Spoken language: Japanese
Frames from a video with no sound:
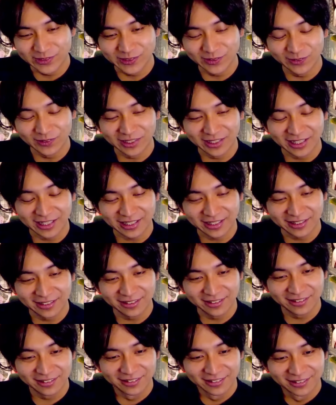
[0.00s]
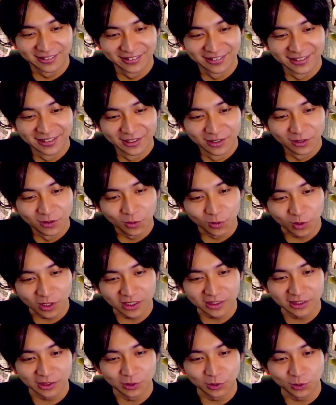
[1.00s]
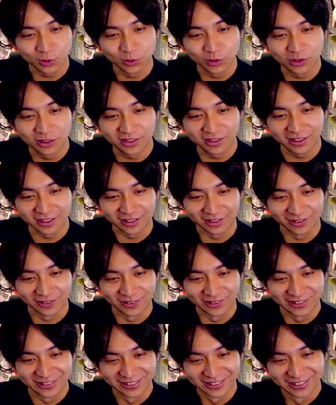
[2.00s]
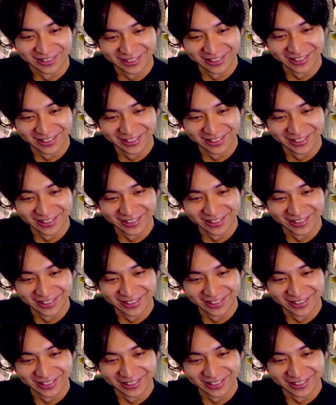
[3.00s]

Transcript: 不器用なだけでお母さんよく言ってくれたから俺に